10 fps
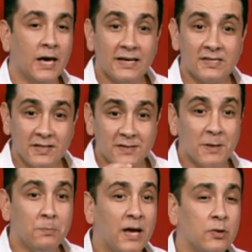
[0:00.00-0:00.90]
عايز
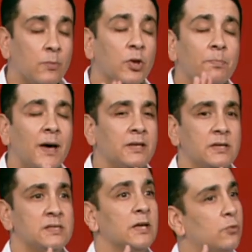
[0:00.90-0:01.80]
تثبت بعد رمضان بعد
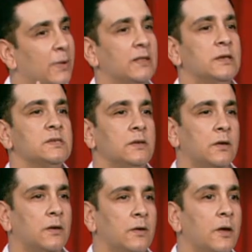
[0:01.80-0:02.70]
اذنك وبعد اذنك